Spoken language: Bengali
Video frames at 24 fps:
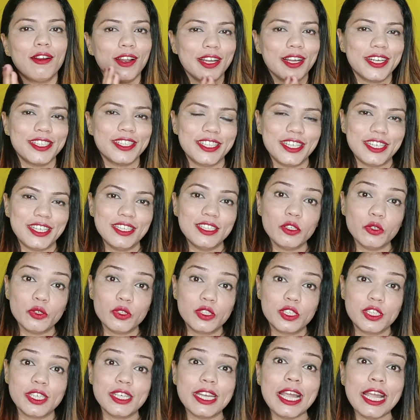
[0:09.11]
লাগার জিনিস
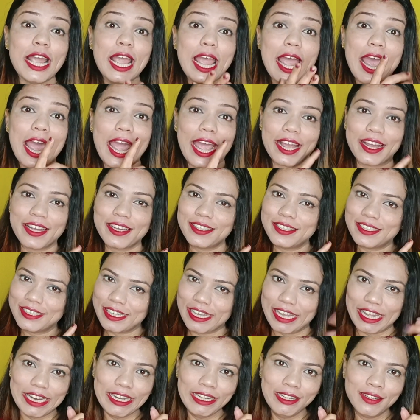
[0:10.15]
হচ্ছে এক
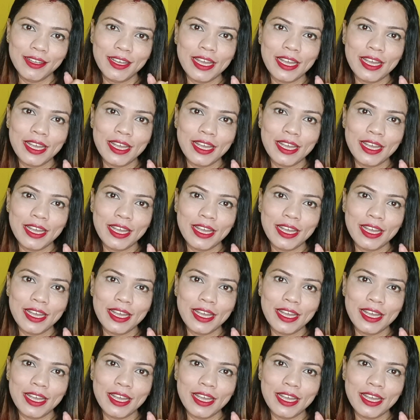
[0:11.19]
স্কিন